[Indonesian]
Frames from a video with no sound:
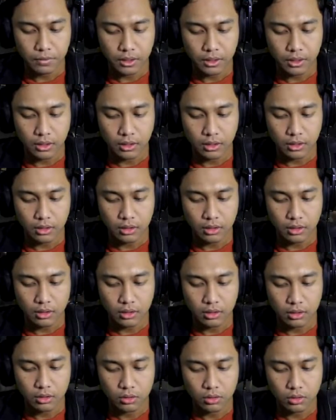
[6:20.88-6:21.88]
eh,
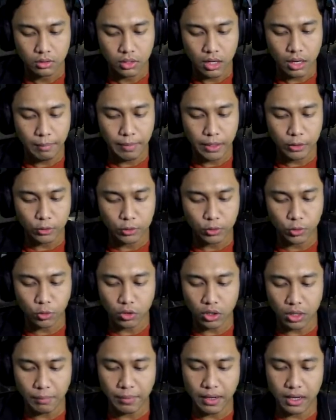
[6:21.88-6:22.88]
apa itu
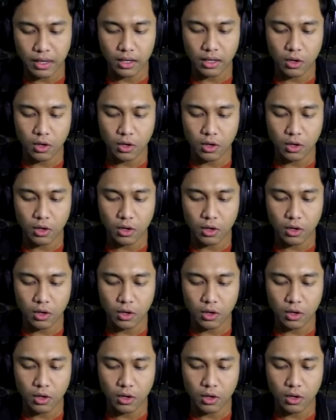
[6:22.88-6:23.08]
cokon apa